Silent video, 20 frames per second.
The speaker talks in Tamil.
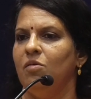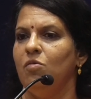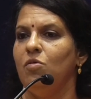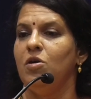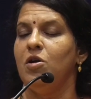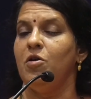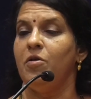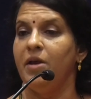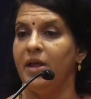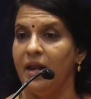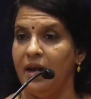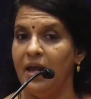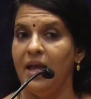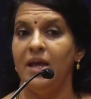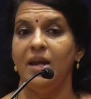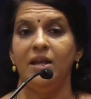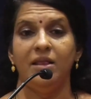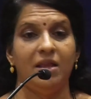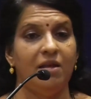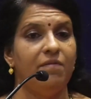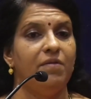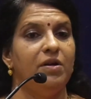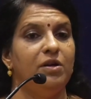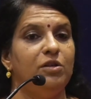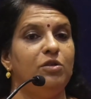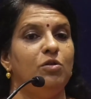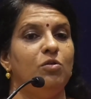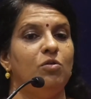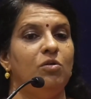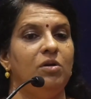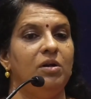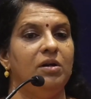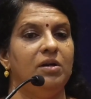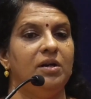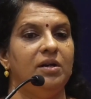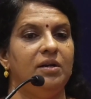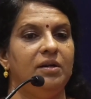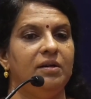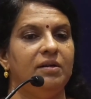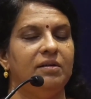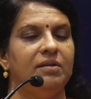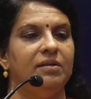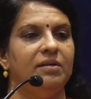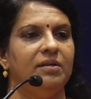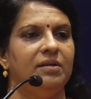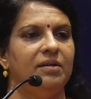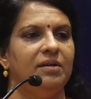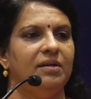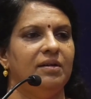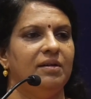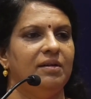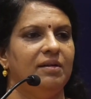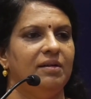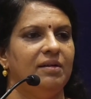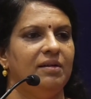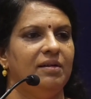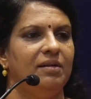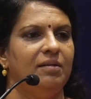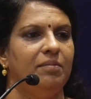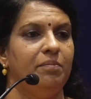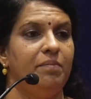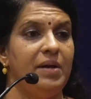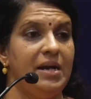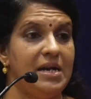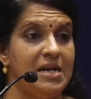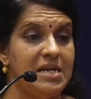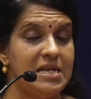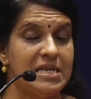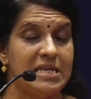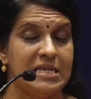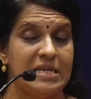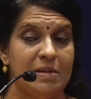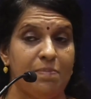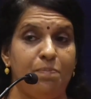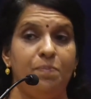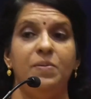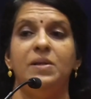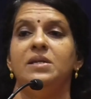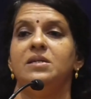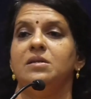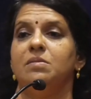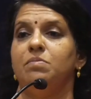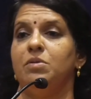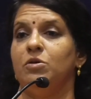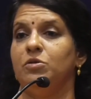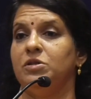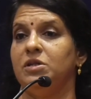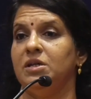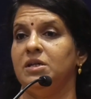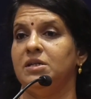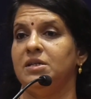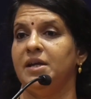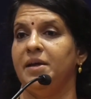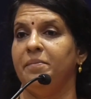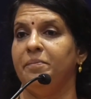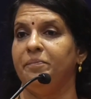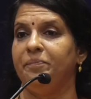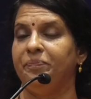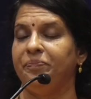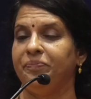உங்களுடைய நேரத்தை வகுத்து கொள்ளுங்கள் பி டிசிப்ளின்ட் அபவுட் இயர் டைம்